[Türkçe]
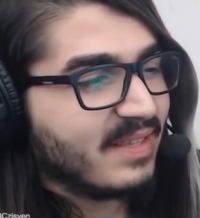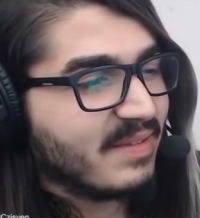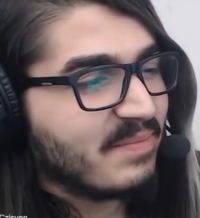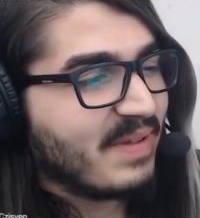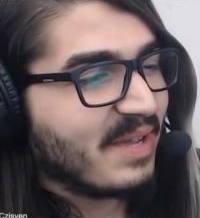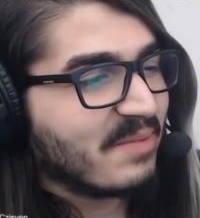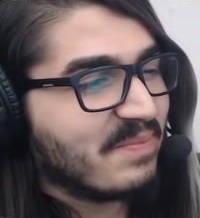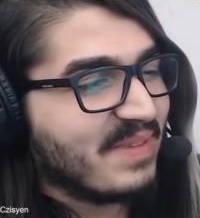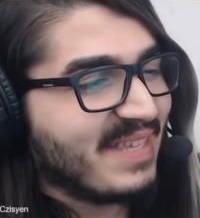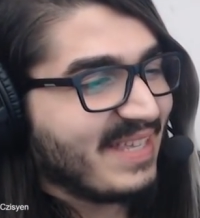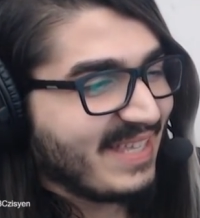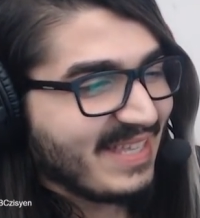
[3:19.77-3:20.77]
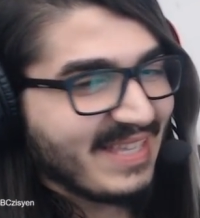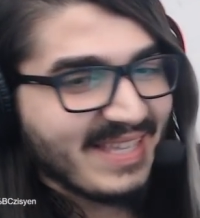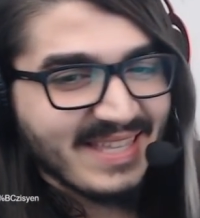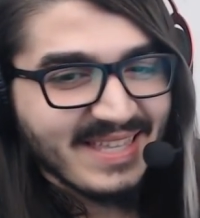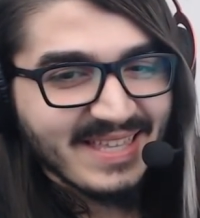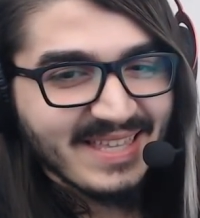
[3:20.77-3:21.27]
Pak bir.
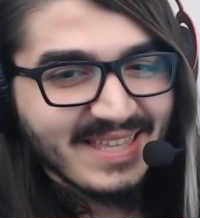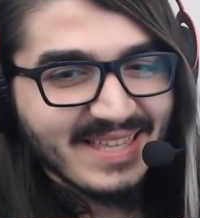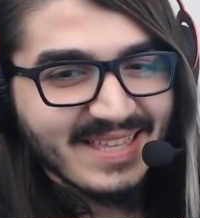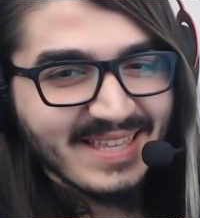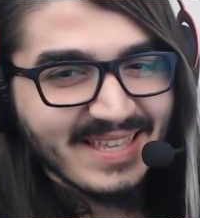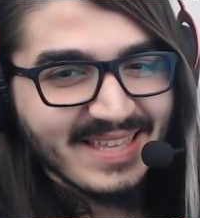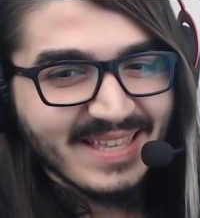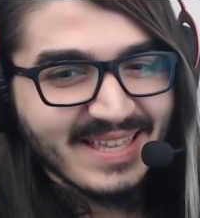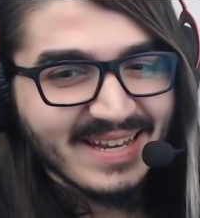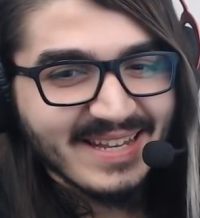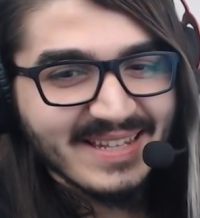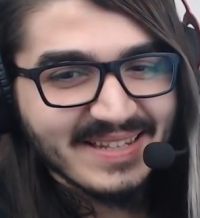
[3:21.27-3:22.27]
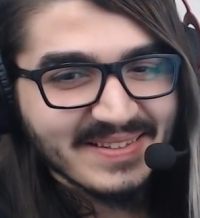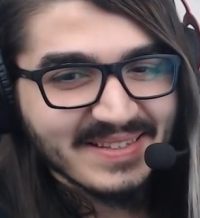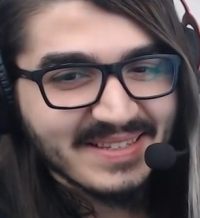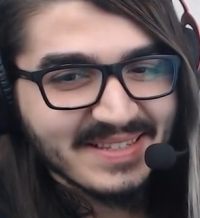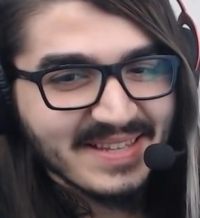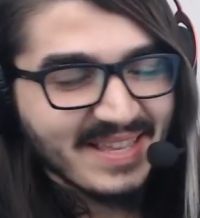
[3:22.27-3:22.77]
Anladın mı?
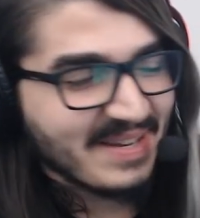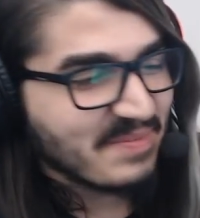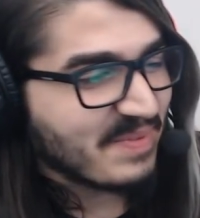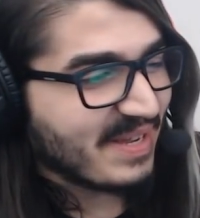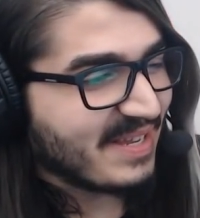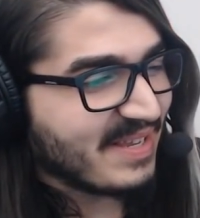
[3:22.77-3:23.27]
Hani pa...